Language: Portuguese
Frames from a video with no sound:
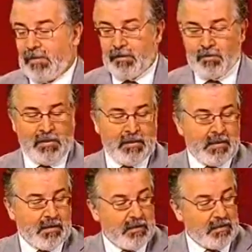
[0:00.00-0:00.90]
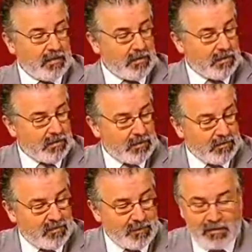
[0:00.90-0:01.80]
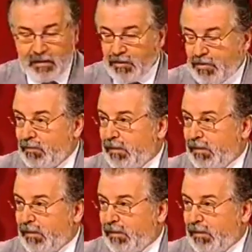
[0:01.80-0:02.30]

Eu queria destacar ainda, relativamente uhum.